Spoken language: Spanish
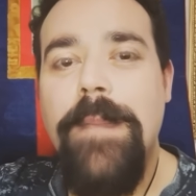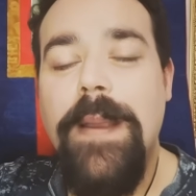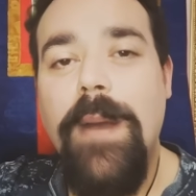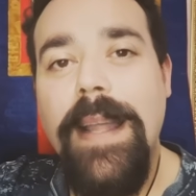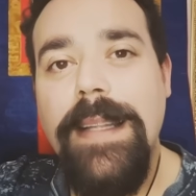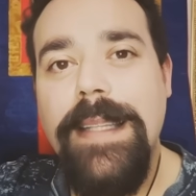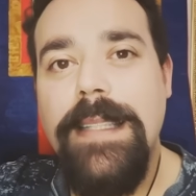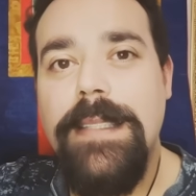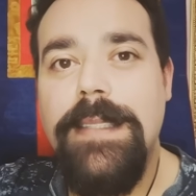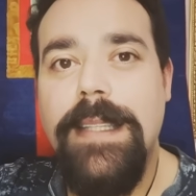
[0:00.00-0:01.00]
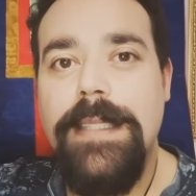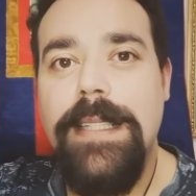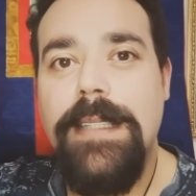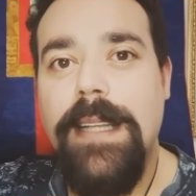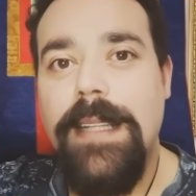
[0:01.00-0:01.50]
pero antes de
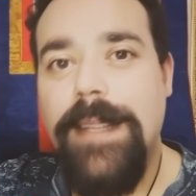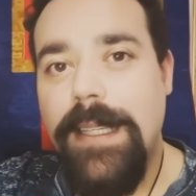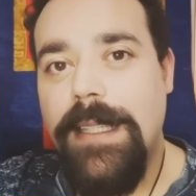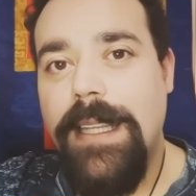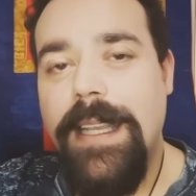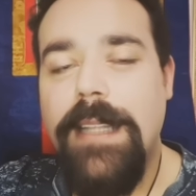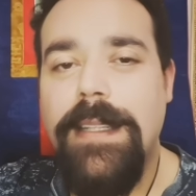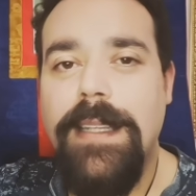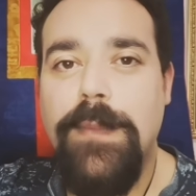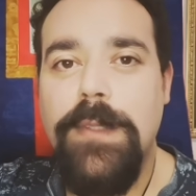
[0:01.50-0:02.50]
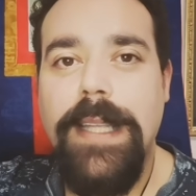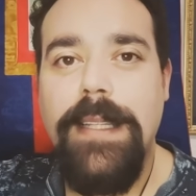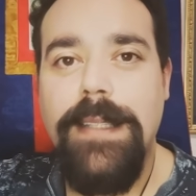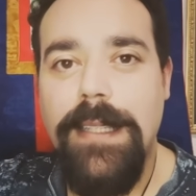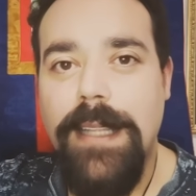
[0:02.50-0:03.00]
decirte la técnica, tenemos que
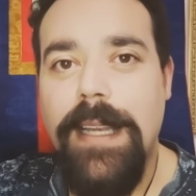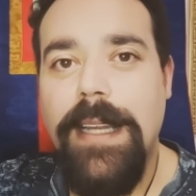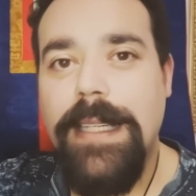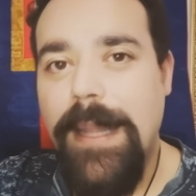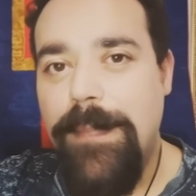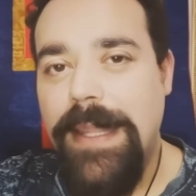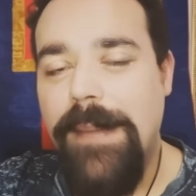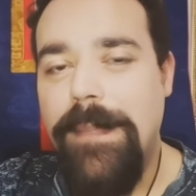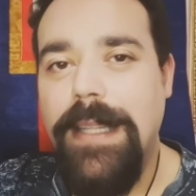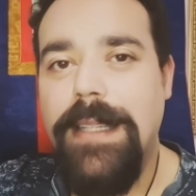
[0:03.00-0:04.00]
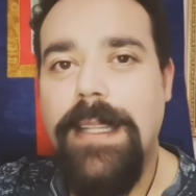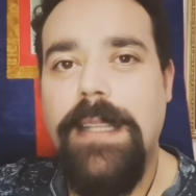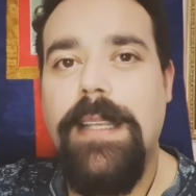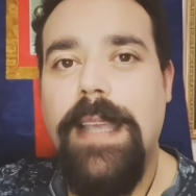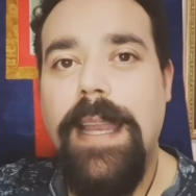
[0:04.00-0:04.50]
entender
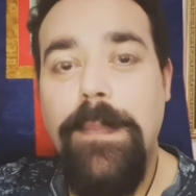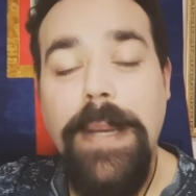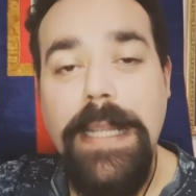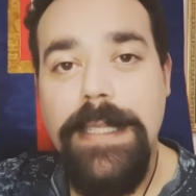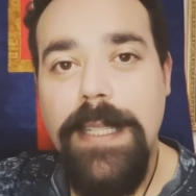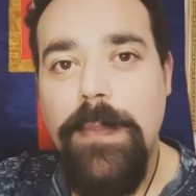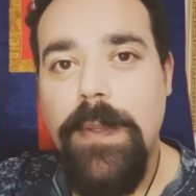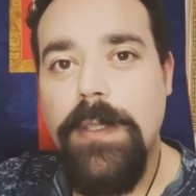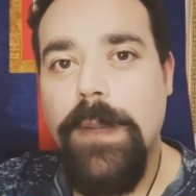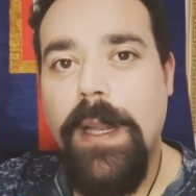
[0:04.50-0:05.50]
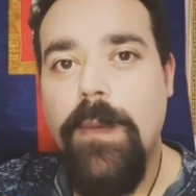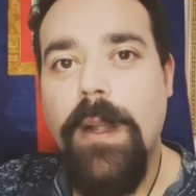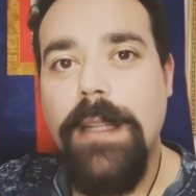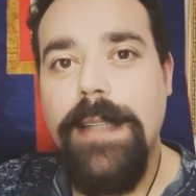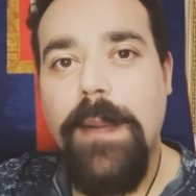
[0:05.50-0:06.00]
rápidamente el principio sobre el
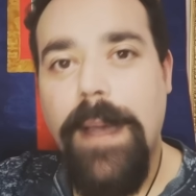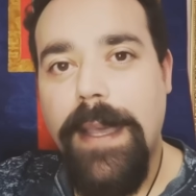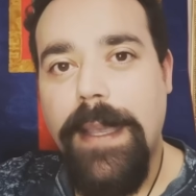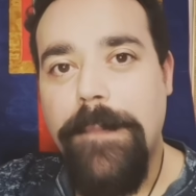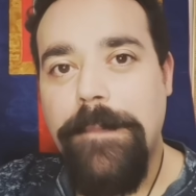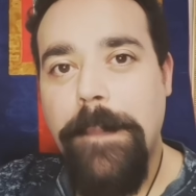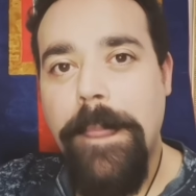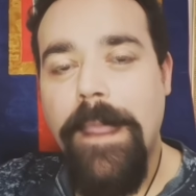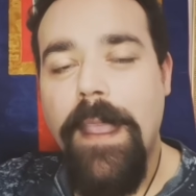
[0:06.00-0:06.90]
cual trabaja.